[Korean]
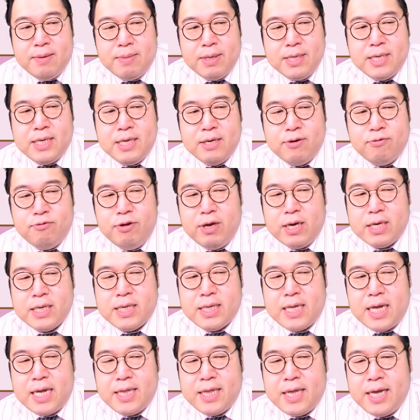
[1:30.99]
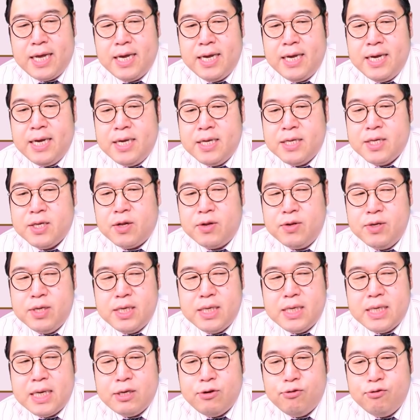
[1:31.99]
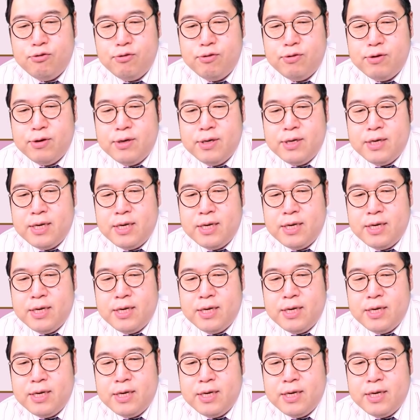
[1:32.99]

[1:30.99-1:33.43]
마치 구약시대 때 선지자 중